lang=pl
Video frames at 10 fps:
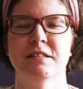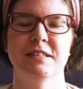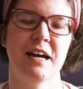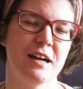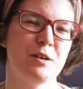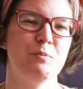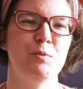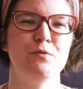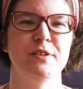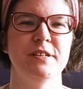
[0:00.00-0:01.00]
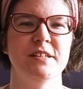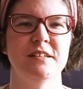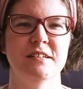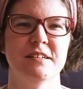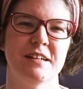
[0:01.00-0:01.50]
jak mówi
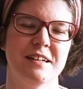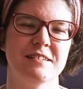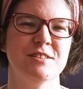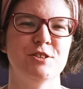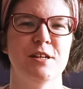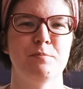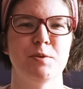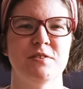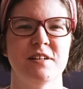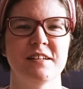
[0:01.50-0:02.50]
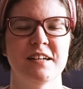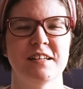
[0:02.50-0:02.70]
e, klasyczna piosenka,